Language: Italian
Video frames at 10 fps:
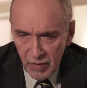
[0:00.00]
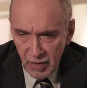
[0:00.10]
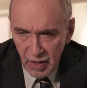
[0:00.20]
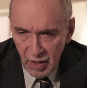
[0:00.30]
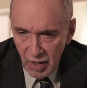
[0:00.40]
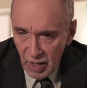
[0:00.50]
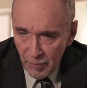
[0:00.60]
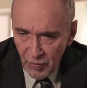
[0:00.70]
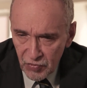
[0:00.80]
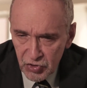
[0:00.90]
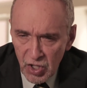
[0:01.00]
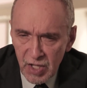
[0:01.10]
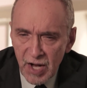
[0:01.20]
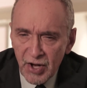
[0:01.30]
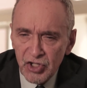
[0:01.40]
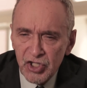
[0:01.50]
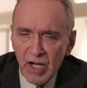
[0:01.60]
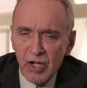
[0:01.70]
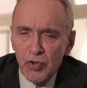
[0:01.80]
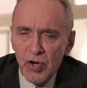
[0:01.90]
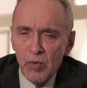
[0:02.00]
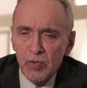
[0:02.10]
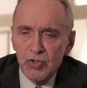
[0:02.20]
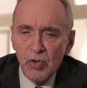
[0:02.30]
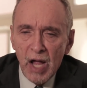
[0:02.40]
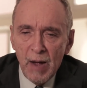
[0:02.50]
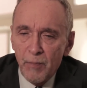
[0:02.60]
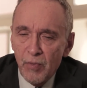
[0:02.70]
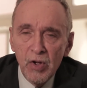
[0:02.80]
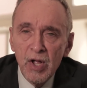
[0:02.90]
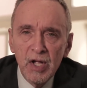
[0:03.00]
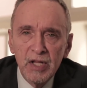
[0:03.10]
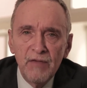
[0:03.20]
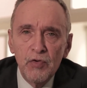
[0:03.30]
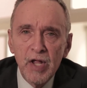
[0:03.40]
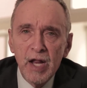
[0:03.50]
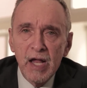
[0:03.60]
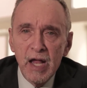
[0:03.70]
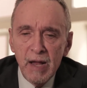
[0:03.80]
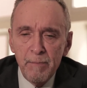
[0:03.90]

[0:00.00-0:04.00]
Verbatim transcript: eh, la professione del ricercatore in questo campo, devo dire che